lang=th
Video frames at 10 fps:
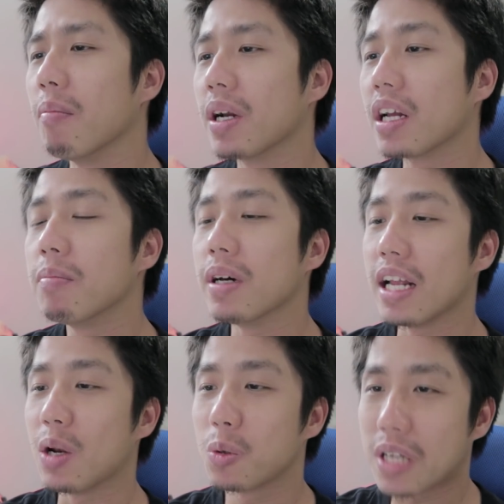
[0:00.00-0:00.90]
มันก็เหมือน
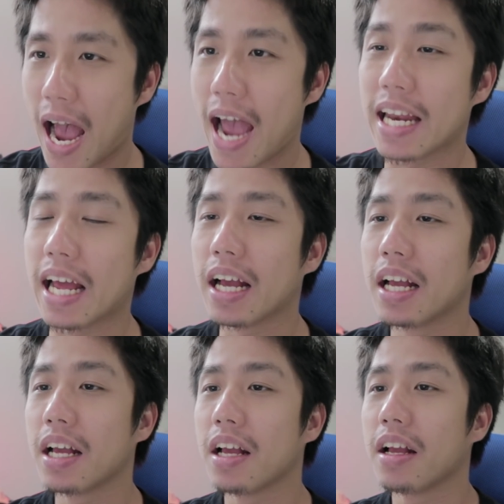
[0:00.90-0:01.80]
ไอ้ลูกชายเนี่ย
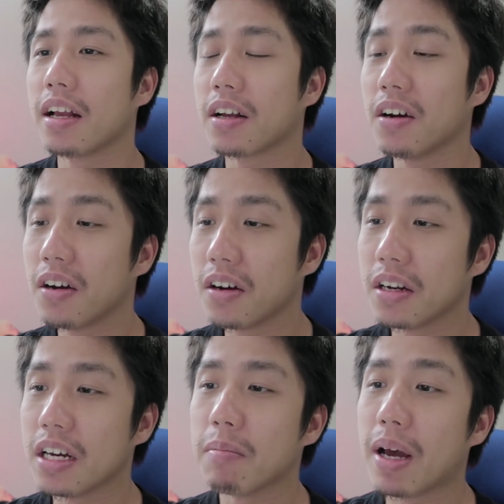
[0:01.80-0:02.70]
ก็
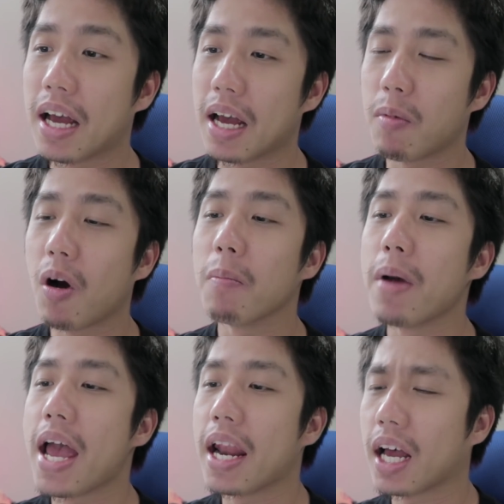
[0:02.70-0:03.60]
เดินมาหาพ่อกับ
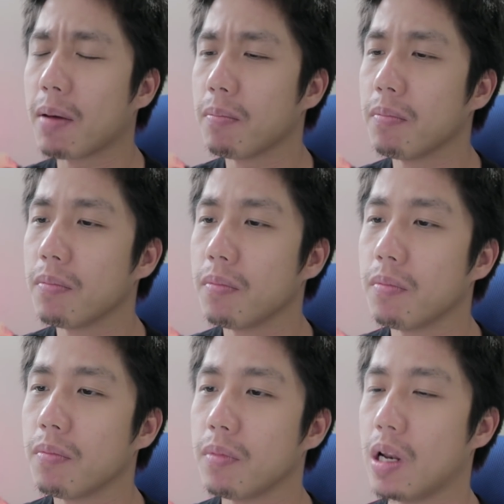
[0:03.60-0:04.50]
แม่นะครับ
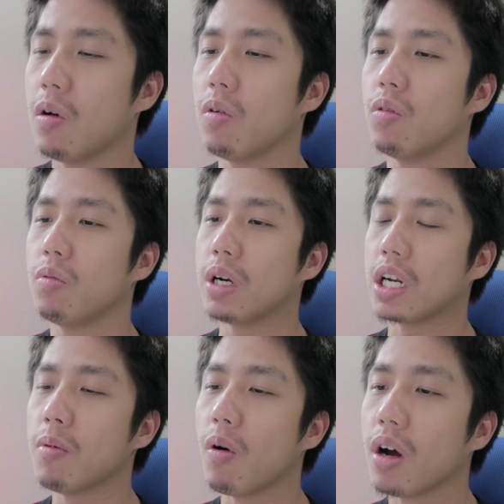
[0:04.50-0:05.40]
แล้วมัน
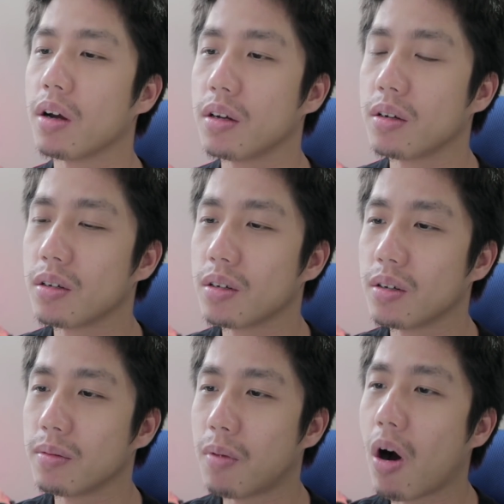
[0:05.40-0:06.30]
ก็บอกว่า
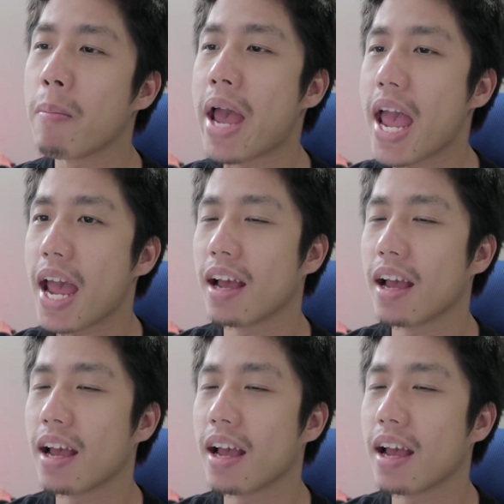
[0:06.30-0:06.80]
พ่อแม่